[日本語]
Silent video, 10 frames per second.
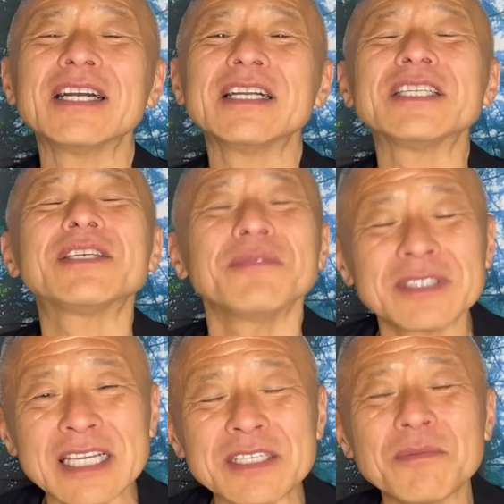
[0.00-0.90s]
自分
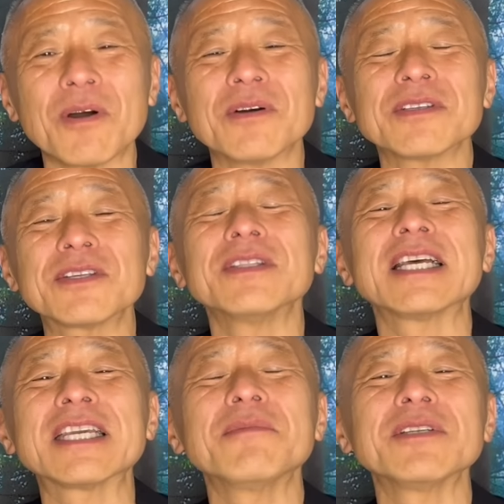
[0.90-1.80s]
たちもそん
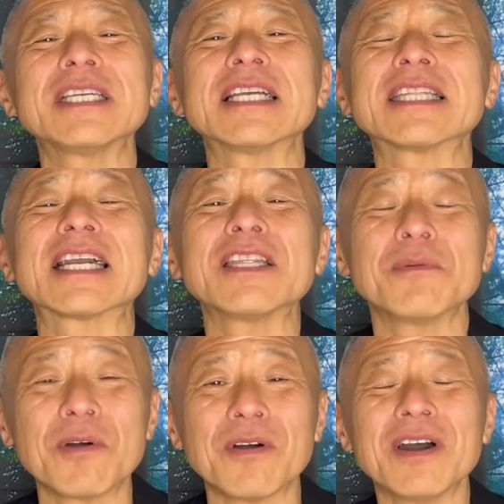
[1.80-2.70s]
な気持ちだったけど
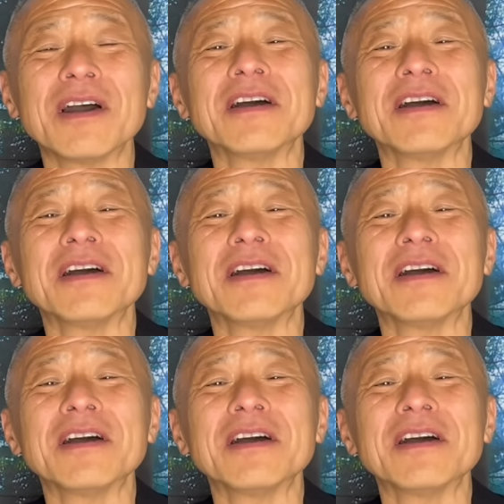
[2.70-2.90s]
も、